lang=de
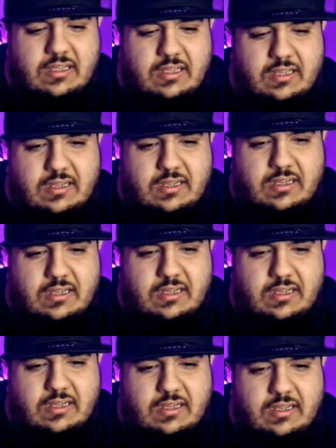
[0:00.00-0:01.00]
Äh, gar
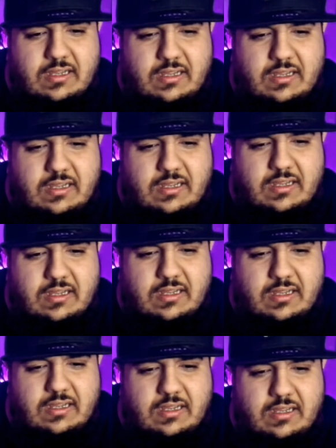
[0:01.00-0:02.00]
nicht weit weg von mir.
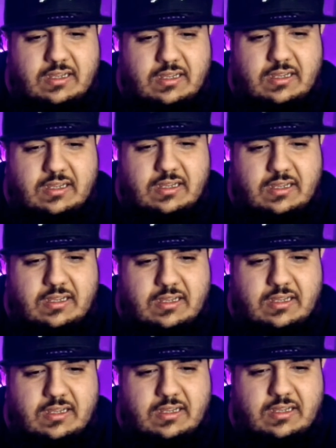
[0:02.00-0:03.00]
Und
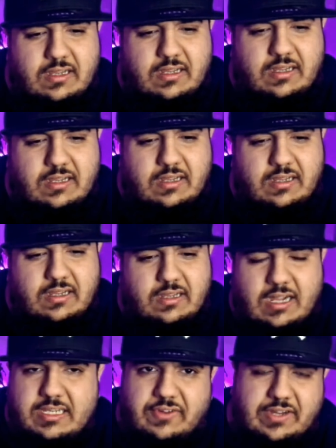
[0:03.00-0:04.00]
äh, die
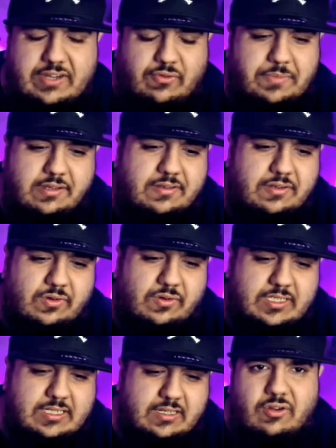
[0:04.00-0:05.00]
Tante irgendwie
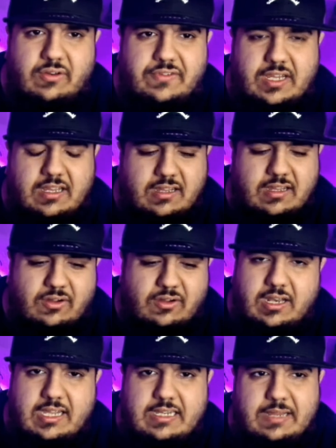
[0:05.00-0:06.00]
äh, hat da auch allein
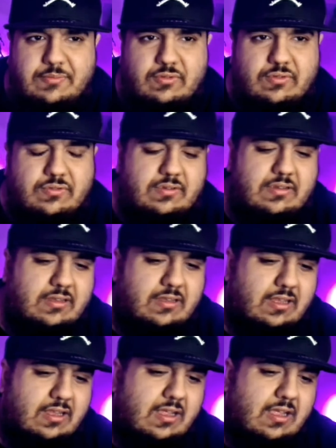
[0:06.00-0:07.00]
gelebt und und und.
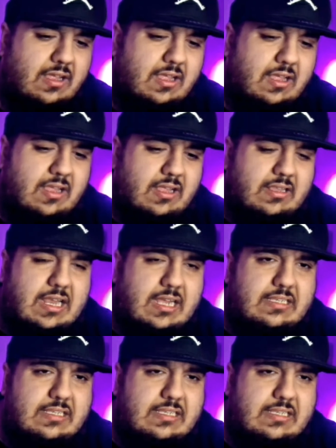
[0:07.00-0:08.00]
Dann
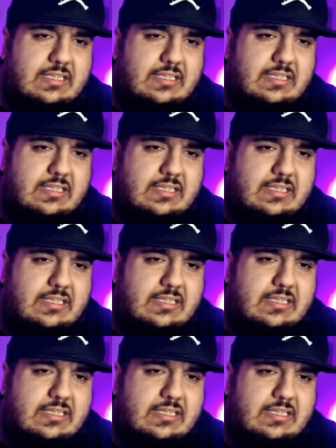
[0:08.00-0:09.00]
hat er neben
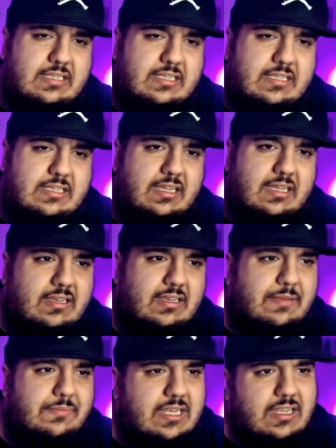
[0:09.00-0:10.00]
seiner türkischen
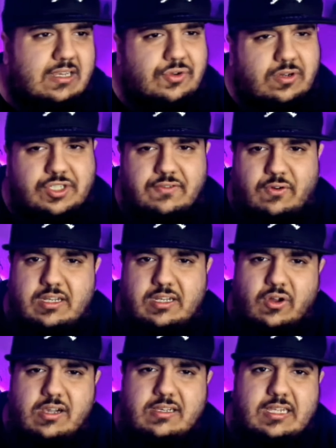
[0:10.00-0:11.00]
Freundin in Köln
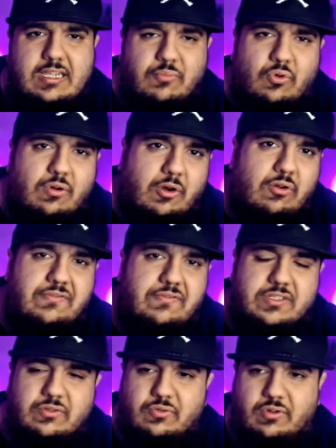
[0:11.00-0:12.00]
hier in Bochum auch irgendwie
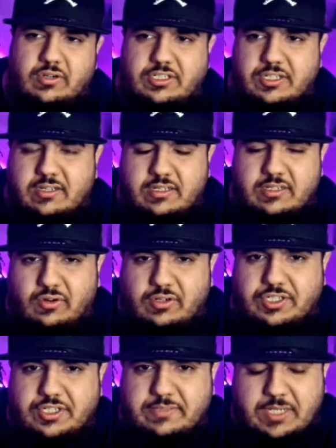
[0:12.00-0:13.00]
so ein, Deutsch, ein
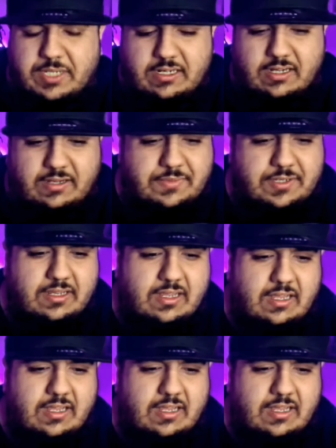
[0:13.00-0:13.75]
deutsches Mädel gehabt,